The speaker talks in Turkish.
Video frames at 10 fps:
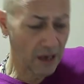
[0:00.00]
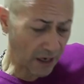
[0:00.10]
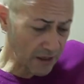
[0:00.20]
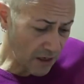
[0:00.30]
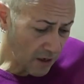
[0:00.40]

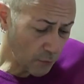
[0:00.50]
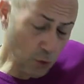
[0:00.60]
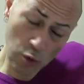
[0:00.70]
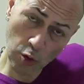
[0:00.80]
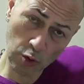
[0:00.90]
hani
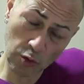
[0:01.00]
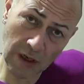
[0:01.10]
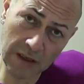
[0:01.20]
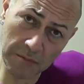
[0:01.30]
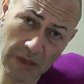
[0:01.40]
düz
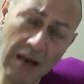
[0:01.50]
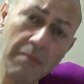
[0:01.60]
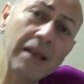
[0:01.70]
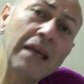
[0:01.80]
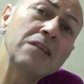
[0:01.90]
oturalım gene
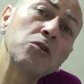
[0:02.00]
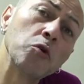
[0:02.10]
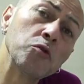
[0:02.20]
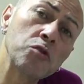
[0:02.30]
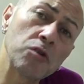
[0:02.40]
ben eğri
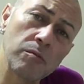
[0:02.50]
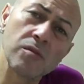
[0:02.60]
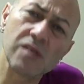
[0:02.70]
konuşurum.